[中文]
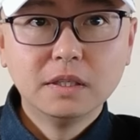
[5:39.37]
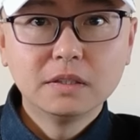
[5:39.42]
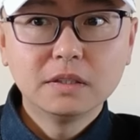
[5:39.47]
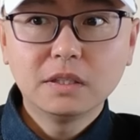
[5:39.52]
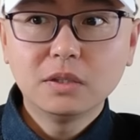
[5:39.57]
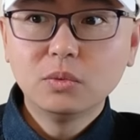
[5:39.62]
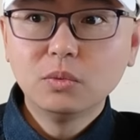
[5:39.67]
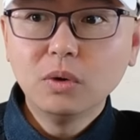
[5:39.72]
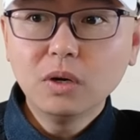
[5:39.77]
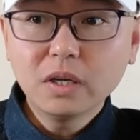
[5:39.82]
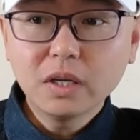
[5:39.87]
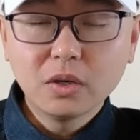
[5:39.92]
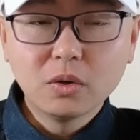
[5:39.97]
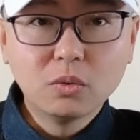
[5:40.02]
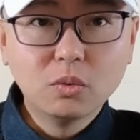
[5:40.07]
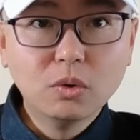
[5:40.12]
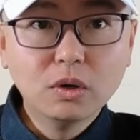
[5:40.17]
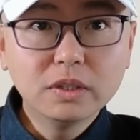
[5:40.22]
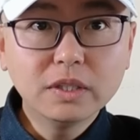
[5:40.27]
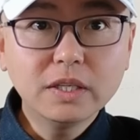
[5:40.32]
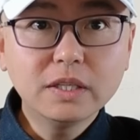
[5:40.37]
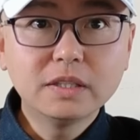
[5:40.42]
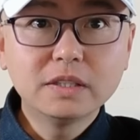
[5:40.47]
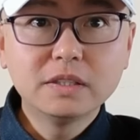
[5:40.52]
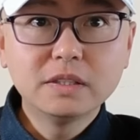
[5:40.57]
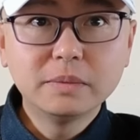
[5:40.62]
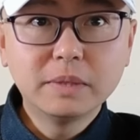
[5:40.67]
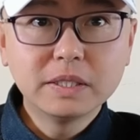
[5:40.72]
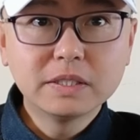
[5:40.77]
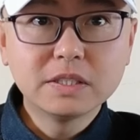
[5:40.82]
但是我给国内的
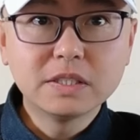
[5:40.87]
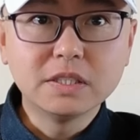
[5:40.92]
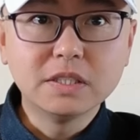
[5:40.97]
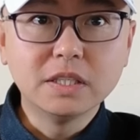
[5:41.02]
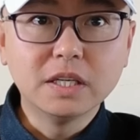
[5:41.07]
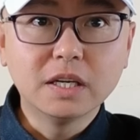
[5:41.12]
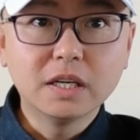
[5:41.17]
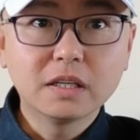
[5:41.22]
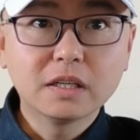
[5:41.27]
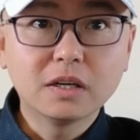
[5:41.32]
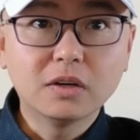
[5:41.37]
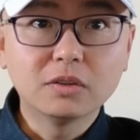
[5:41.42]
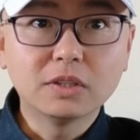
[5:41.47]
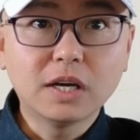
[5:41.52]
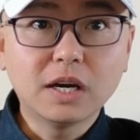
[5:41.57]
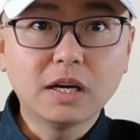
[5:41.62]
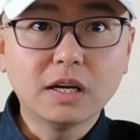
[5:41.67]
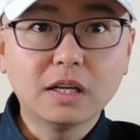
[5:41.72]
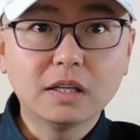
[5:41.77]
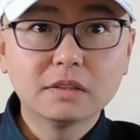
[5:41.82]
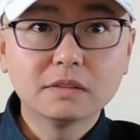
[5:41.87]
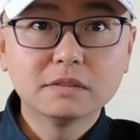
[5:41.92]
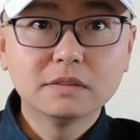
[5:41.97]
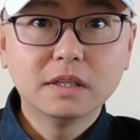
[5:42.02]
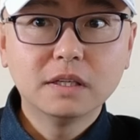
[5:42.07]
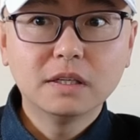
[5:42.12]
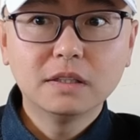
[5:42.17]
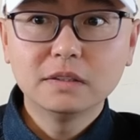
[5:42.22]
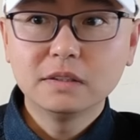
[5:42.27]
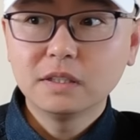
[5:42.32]
这帮企业搞大了啊，